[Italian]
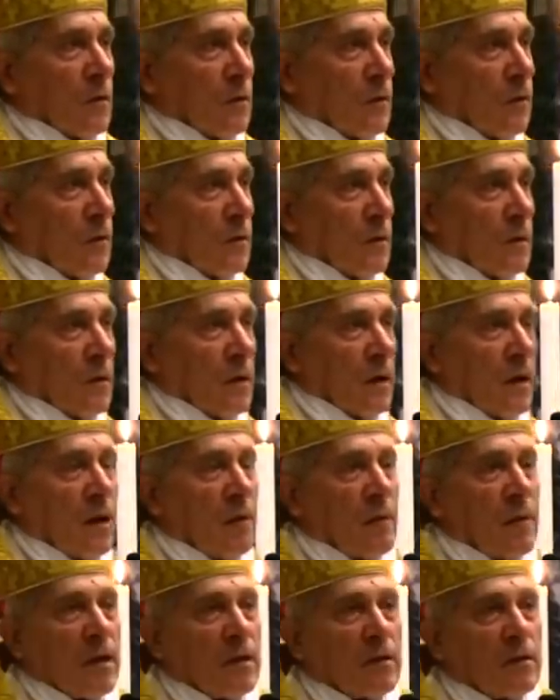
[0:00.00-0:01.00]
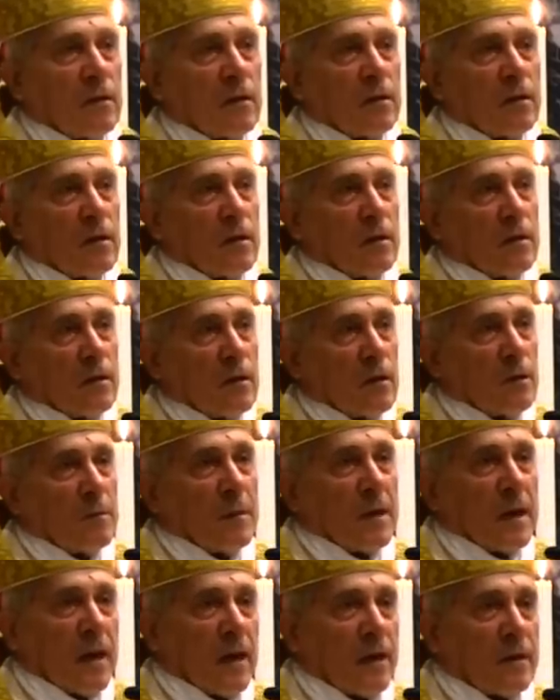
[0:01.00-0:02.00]
con elementi di, di,
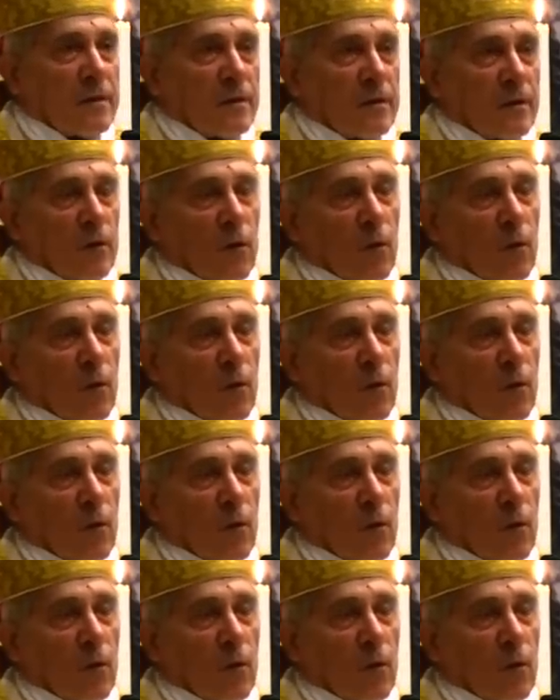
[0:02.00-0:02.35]
speranza,